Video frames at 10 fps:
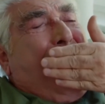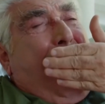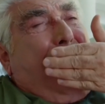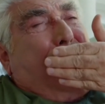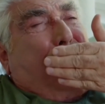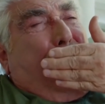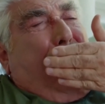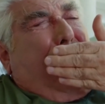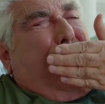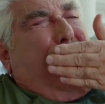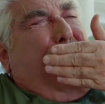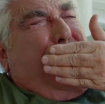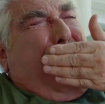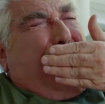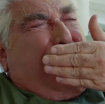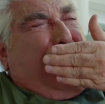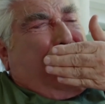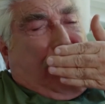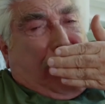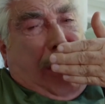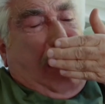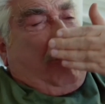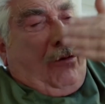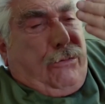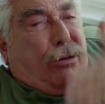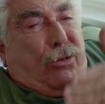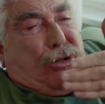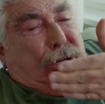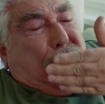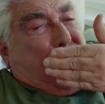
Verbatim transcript: Ne izo? biraz isotu ya doldurmuşsun